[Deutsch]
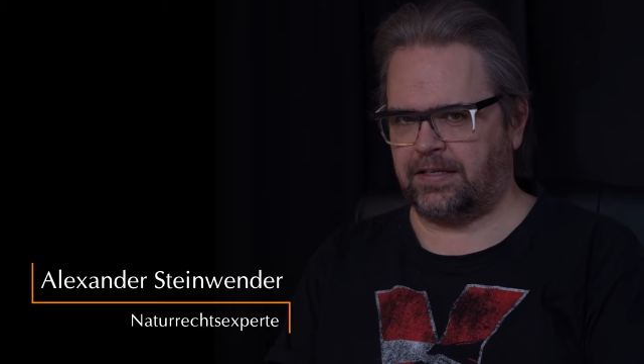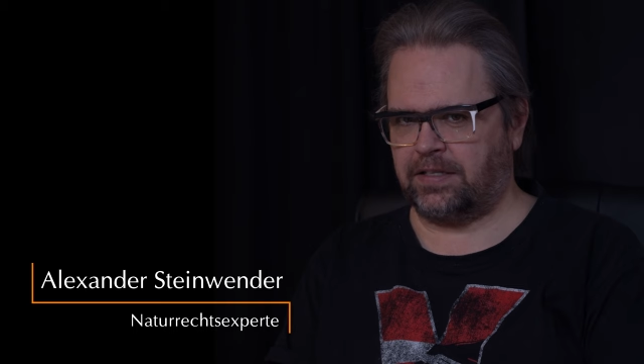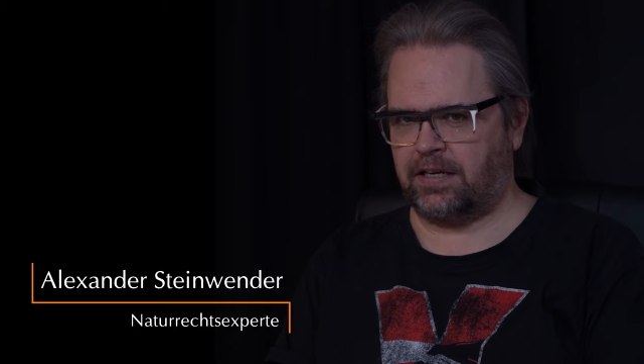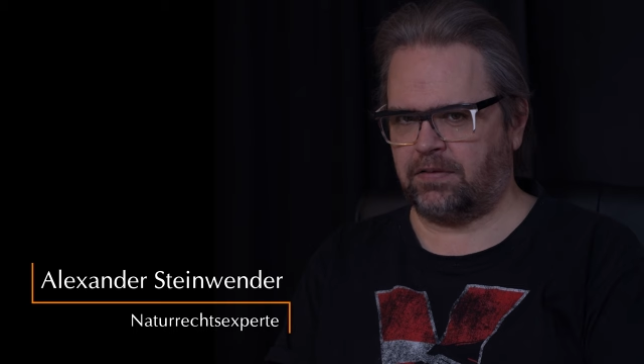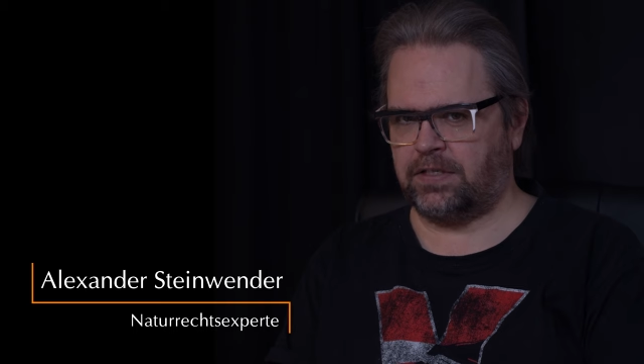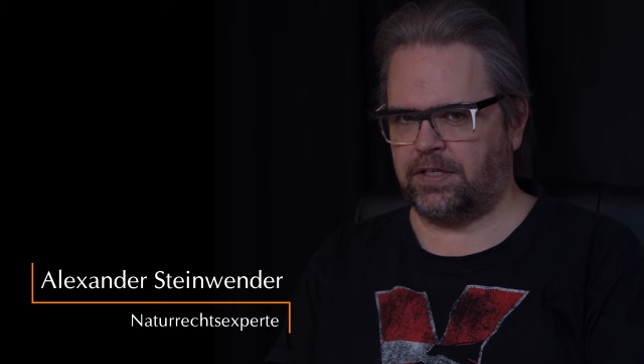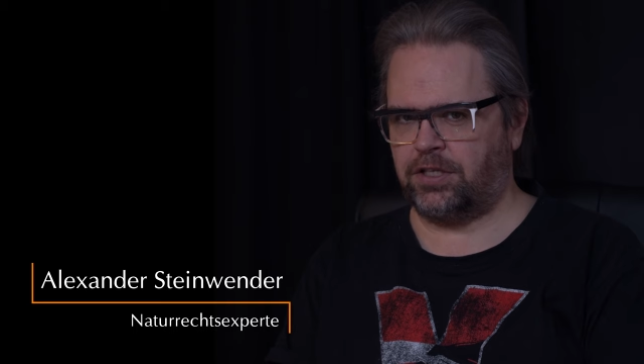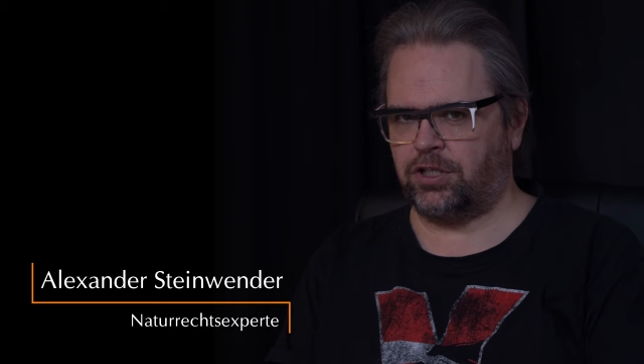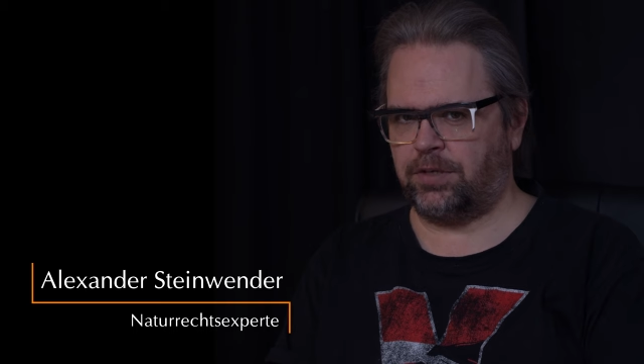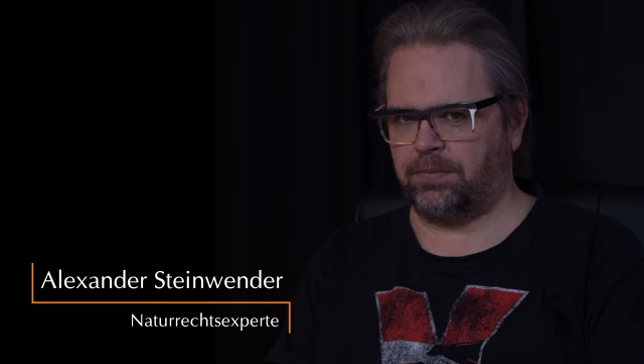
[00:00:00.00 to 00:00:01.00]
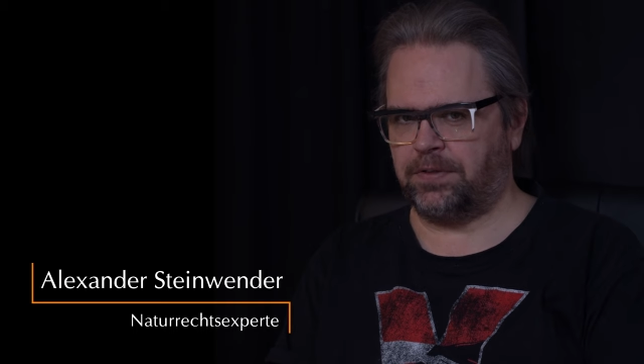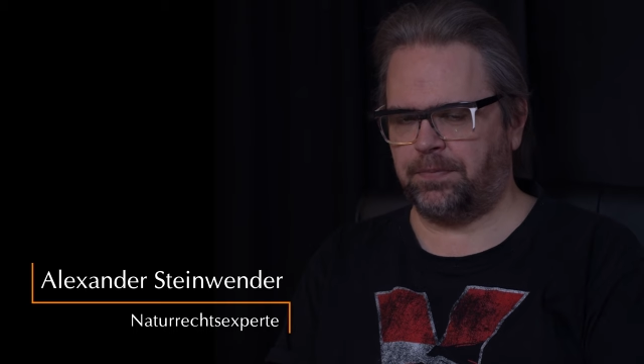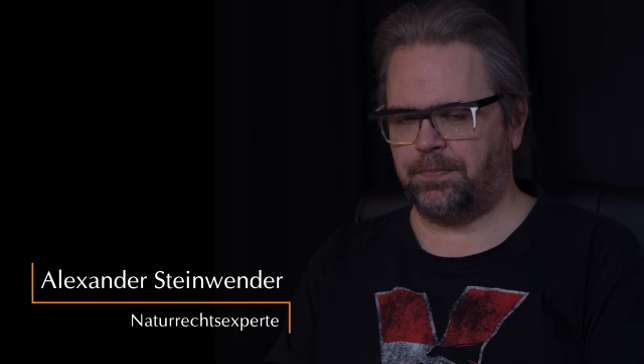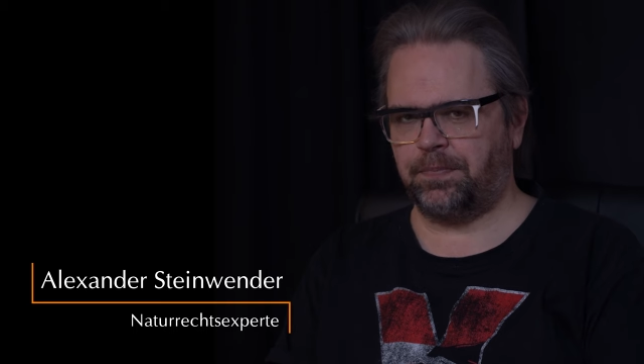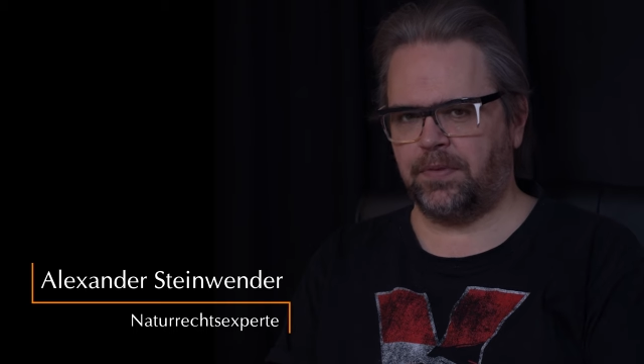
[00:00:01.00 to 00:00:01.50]
dass etwas nicht stimmt.
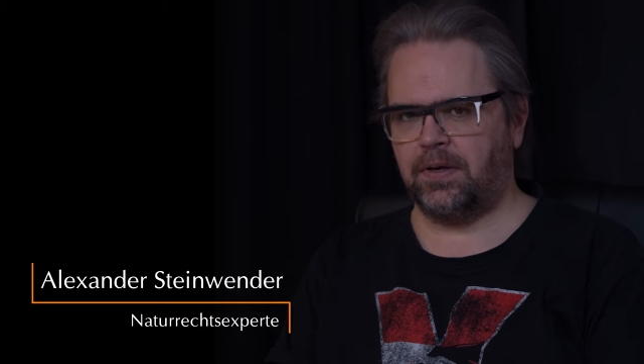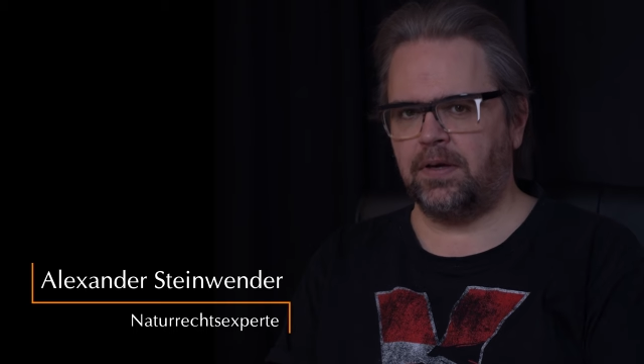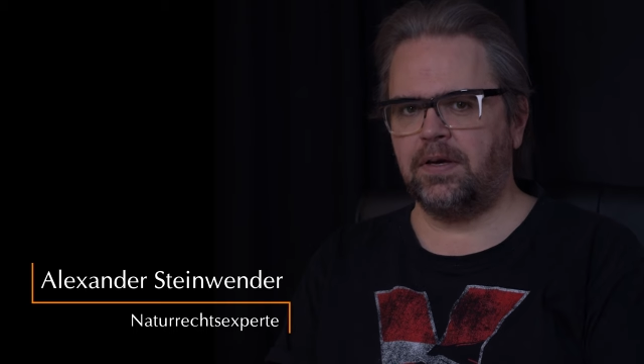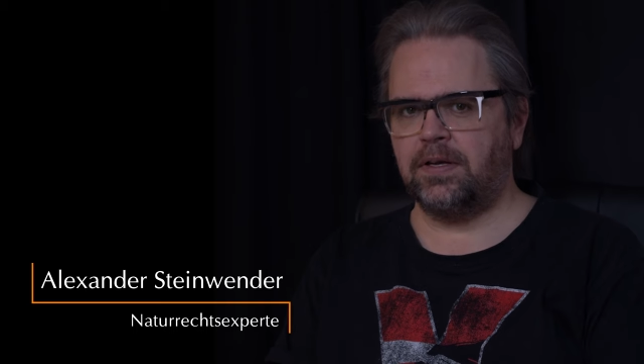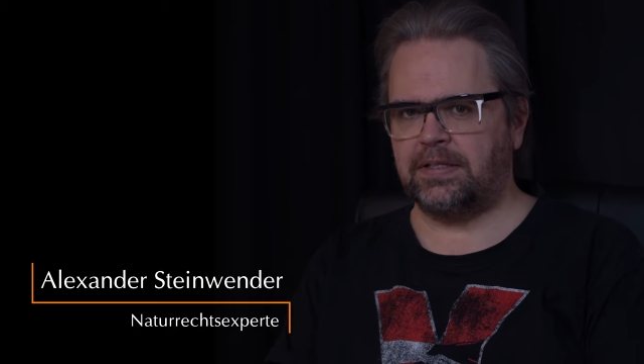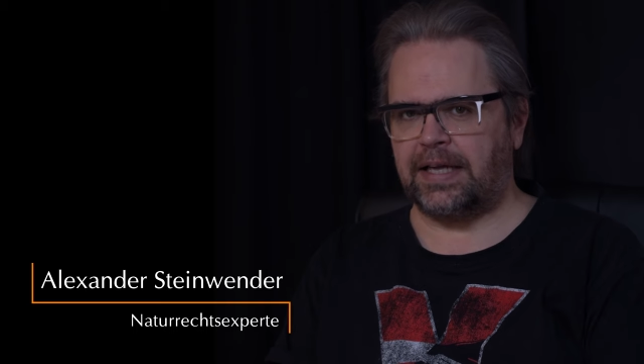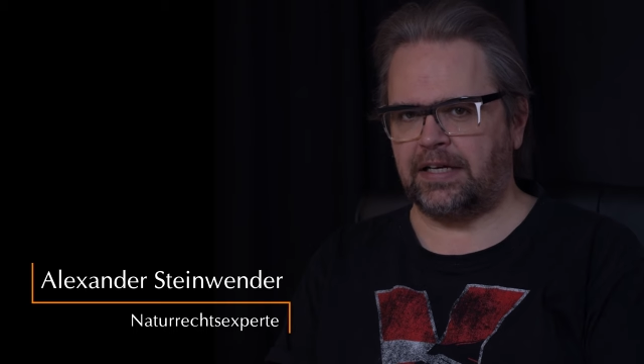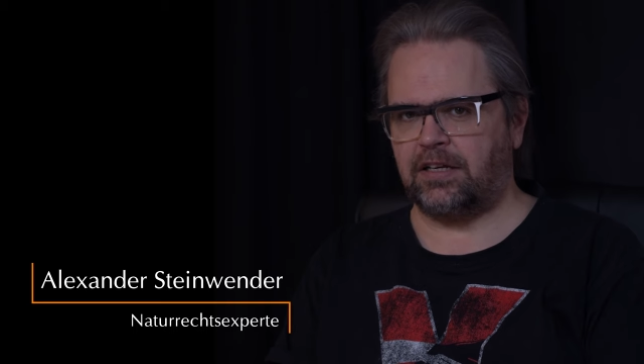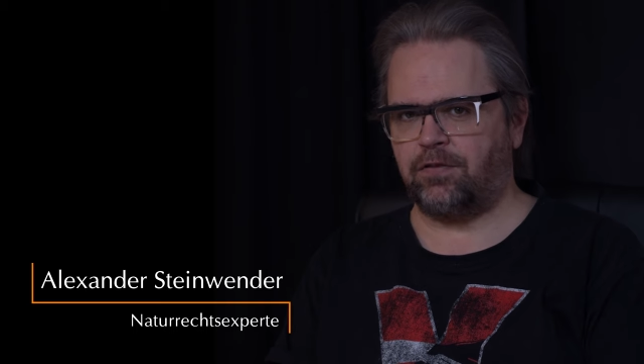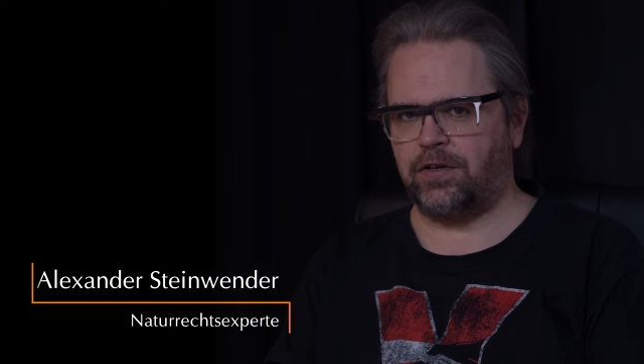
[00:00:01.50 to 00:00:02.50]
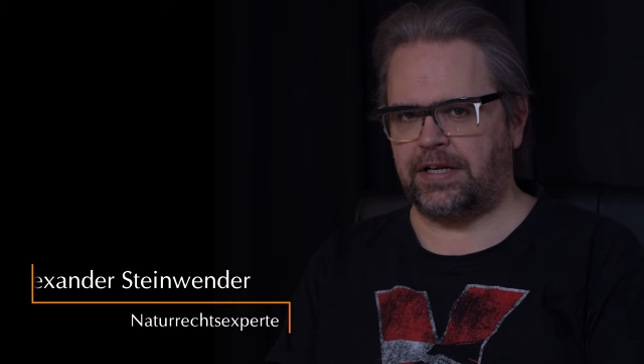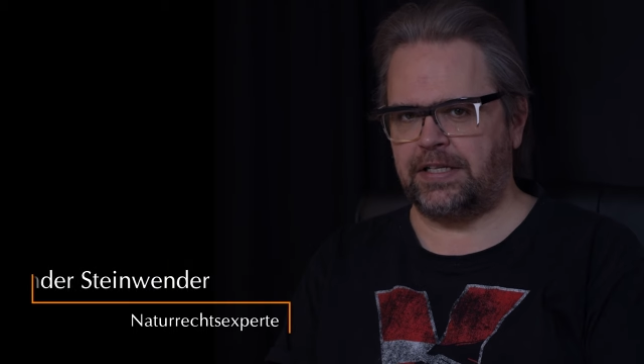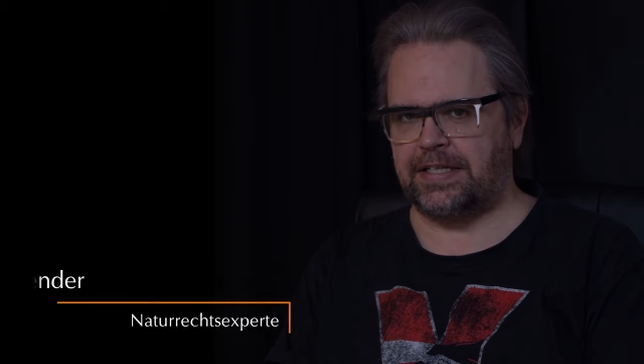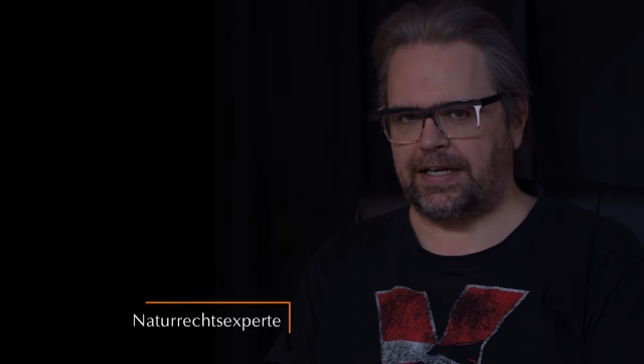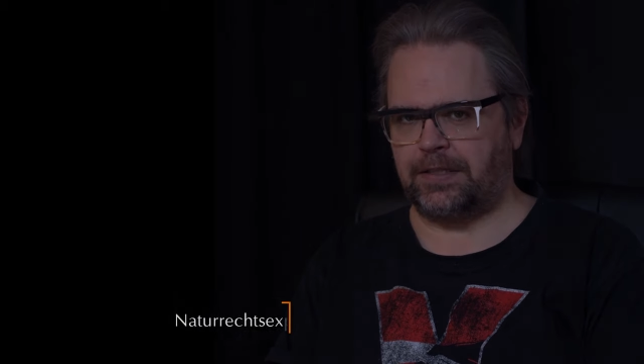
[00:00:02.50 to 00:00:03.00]
Danke für deine
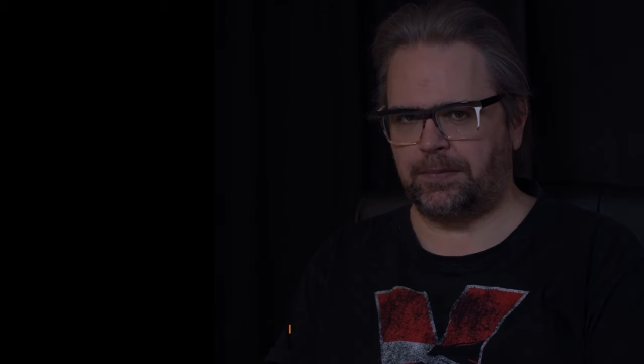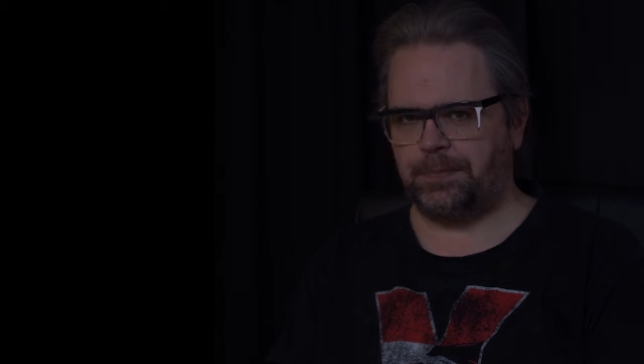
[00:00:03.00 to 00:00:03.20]
Zeit.